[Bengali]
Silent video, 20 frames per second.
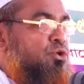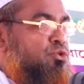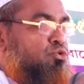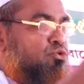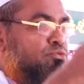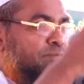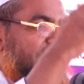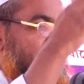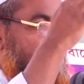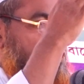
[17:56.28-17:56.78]

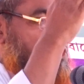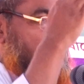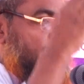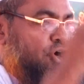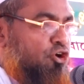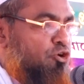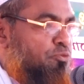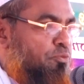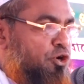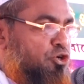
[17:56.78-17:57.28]
তোমার
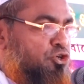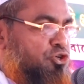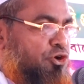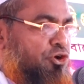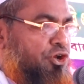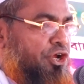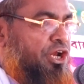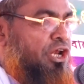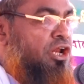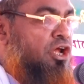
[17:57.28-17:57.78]

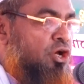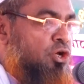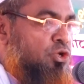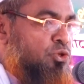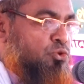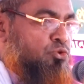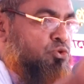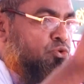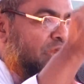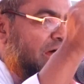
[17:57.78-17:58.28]
সর্বশরীর
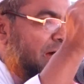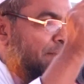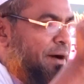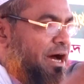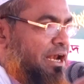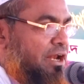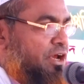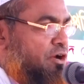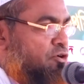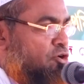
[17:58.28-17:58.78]
দুলা
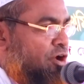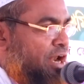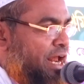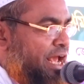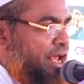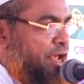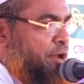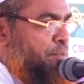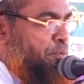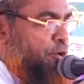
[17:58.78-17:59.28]

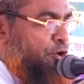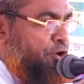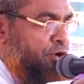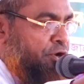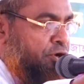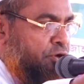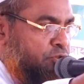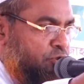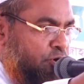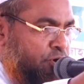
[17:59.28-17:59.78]

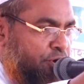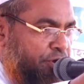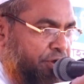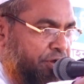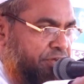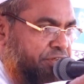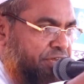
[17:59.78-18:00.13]
পরিণত হয়ে